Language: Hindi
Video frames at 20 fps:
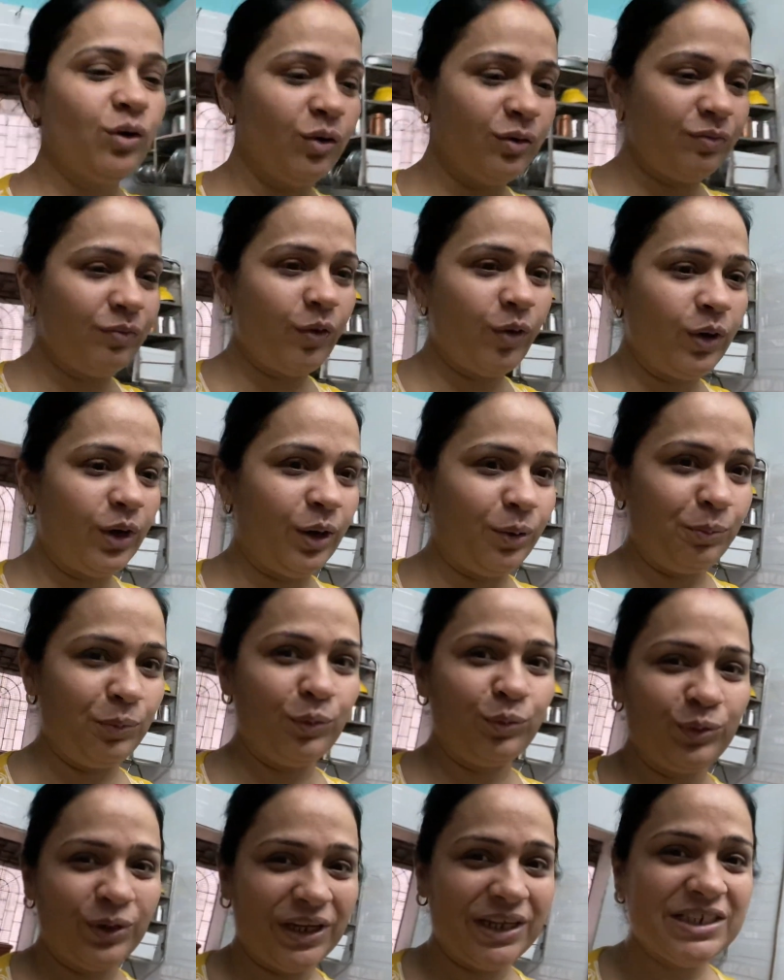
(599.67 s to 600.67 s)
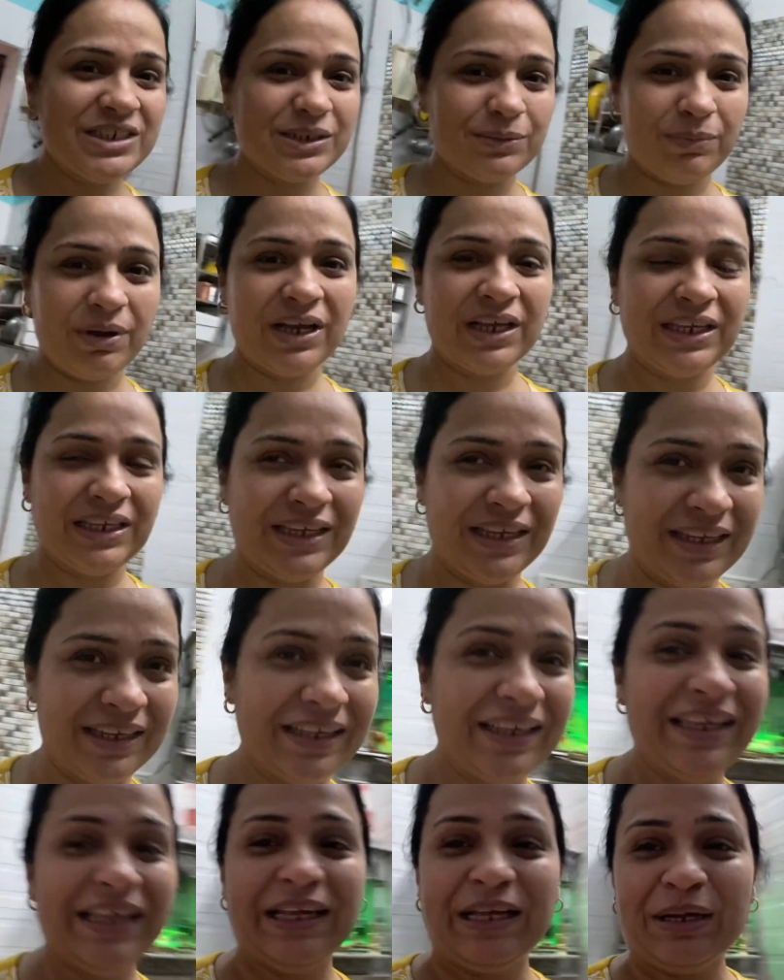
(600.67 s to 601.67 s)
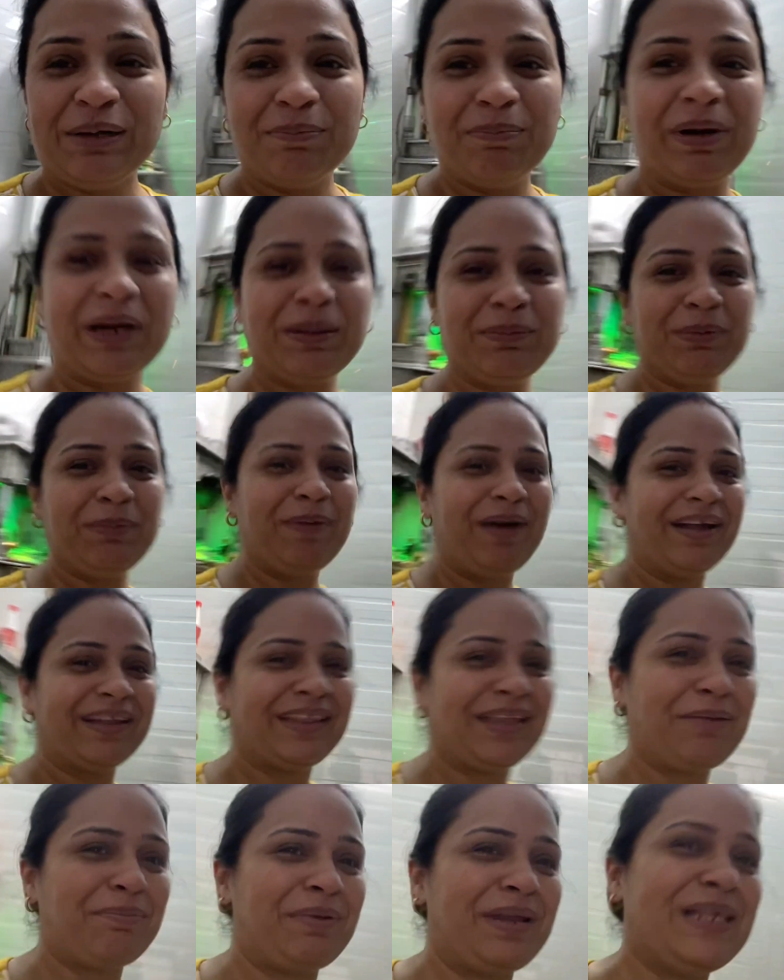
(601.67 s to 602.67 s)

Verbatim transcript: गोल्फ बॉल हम लोगों ने जमा किए हैं बड़े भी भागते हैं